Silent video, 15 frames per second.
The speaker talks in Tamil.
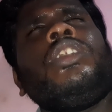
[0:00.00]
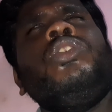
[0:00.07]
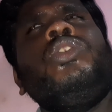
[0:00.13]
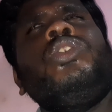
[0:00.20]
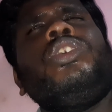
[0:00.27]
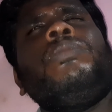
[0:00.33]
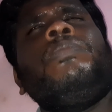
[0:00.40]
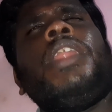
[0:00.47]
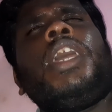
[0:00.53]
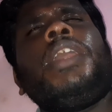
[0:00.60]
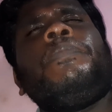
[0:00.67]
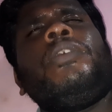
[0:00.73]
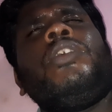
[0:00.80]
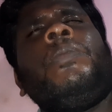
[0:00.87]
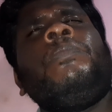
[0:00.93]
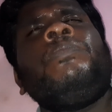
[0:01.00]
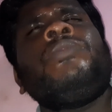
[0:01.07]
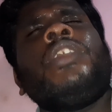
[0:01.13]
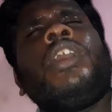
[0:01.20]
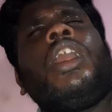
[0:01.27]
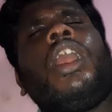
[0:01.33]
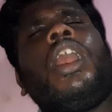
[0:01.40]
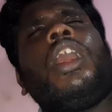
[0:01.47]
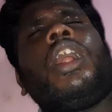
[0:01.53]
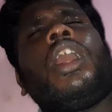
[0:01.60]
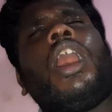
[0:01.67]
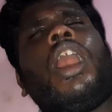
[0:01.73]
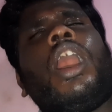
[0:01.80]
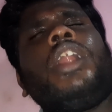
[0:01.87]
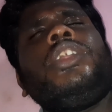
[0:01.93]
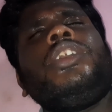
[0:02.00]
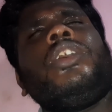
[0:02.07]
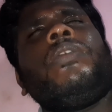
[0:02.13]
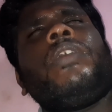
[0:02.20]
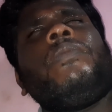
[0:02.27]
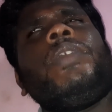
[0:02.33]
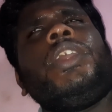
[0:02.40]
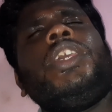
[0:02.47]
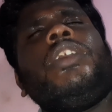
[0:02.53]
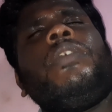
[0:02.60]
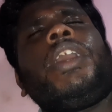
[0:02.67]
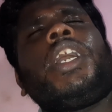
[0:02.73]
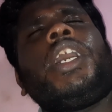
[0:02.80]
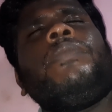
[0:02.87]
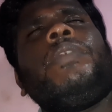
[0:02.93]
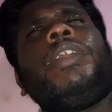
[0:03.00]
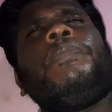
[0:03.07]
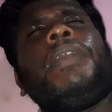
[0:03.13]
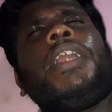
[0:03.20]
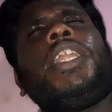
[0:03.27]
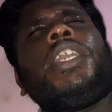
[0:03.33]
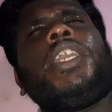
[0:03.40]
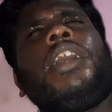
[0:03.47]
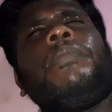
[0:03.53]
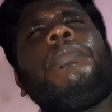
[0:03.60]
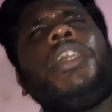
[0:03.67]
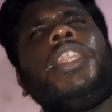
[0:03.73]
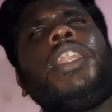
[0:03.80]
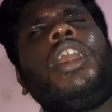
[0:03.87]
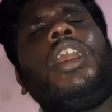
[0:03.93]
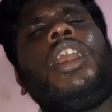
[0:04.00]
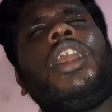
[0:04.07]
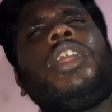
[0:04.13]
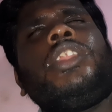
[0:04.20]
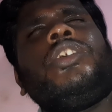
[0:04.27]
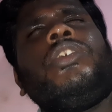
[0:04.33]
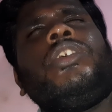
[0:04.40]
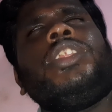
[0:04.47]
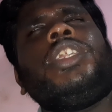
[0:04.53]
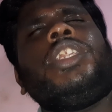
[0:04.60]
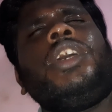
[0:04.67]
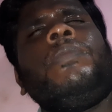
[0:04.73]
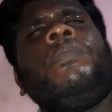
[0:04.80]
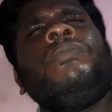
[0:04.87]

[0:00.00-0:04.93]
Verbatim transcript: யூடியூப்பில் இப்போது ஆடியோவை வீடியோவாக கன்வெர்ட் பண்ணிங்க அப்படின்னா அதுக்கு வந்துட்டு